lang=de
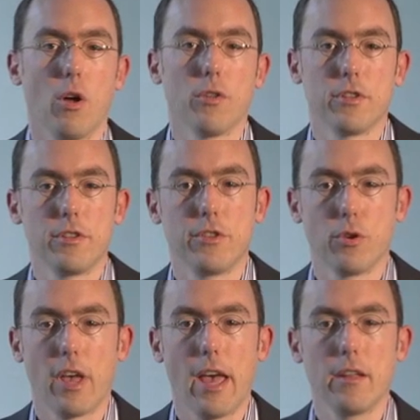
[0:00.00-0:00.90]
Councils
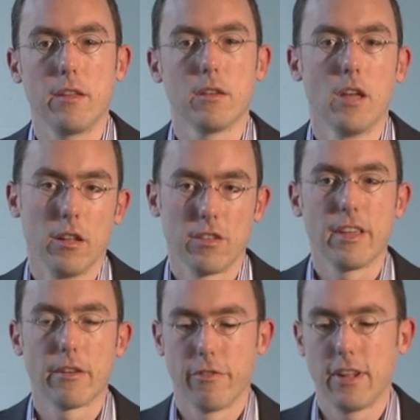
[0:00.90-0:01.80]
UK, die das
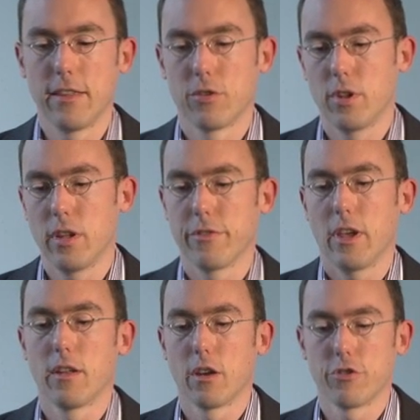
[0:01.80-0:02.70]
Äquivalent zur
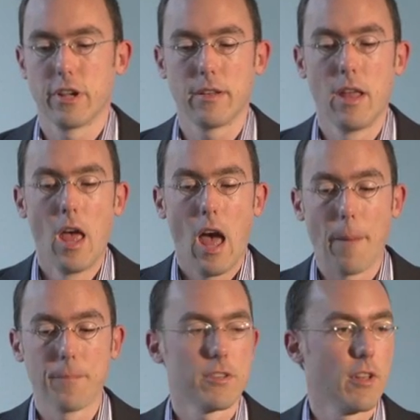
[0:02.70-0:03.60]
DFG darstellen,
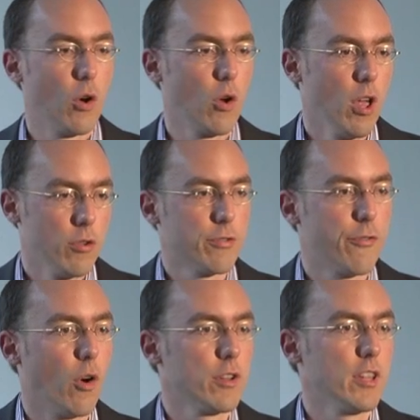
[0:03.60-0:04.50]
haben das auch
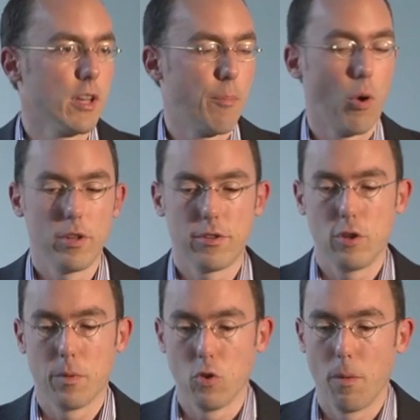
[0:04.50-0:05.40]
sofort in ihre
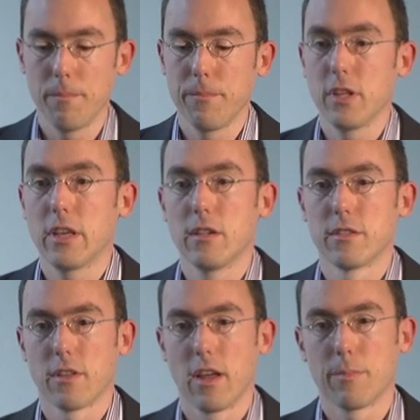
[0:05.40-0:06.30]
Policy übernommen. Die
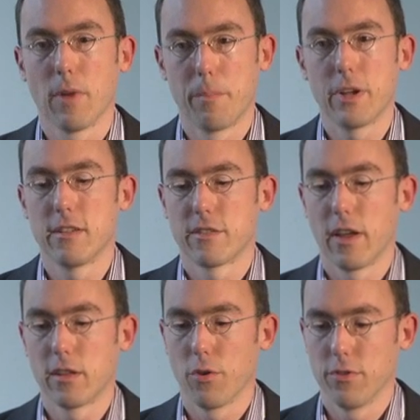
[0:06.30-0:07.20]
gilt seit dem April
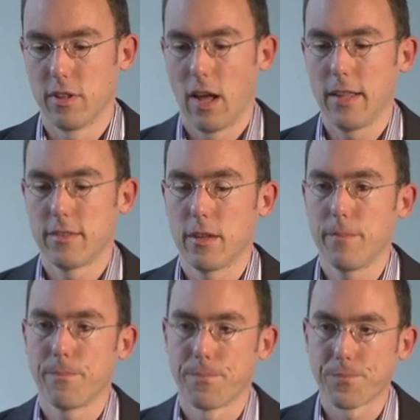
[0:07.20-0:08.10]

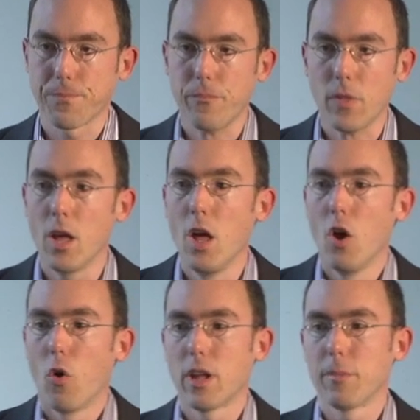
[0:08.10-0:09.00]
2013.
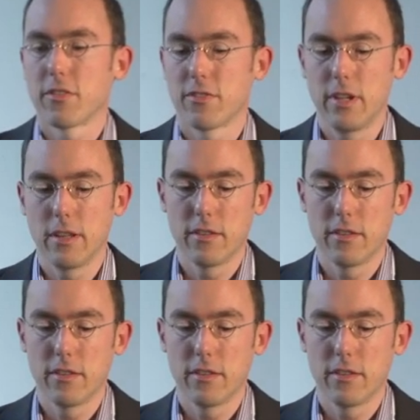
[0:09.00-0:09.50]
Und die haben das Ziel